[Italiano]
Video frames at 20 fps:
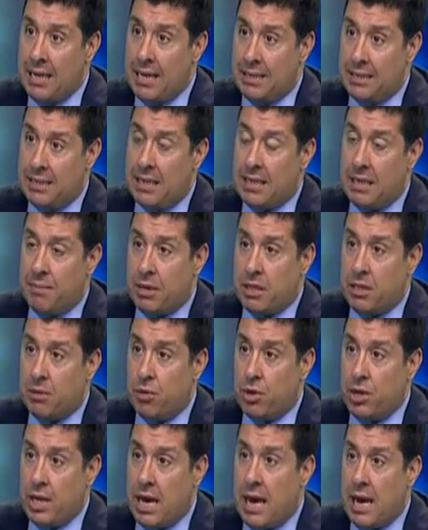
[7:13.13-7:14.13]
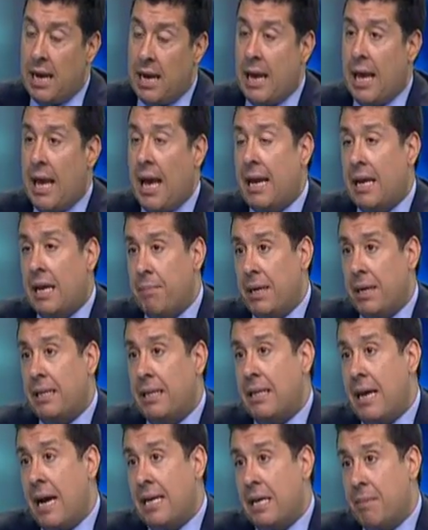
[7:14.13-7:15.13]
i stati patrimoniali e anche per
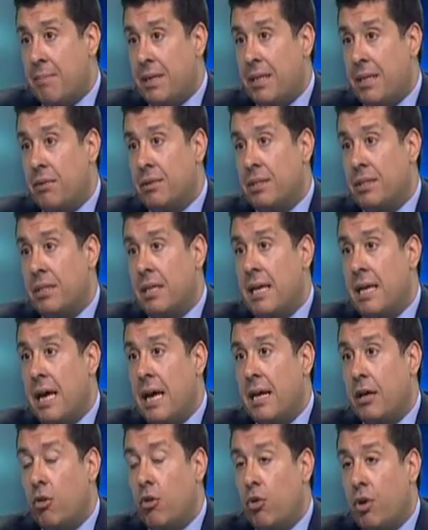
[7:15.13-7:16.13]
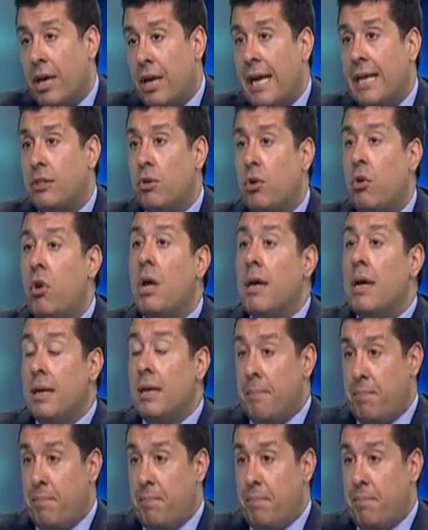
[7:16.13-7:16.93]
l'Italia per dare un segnale concreto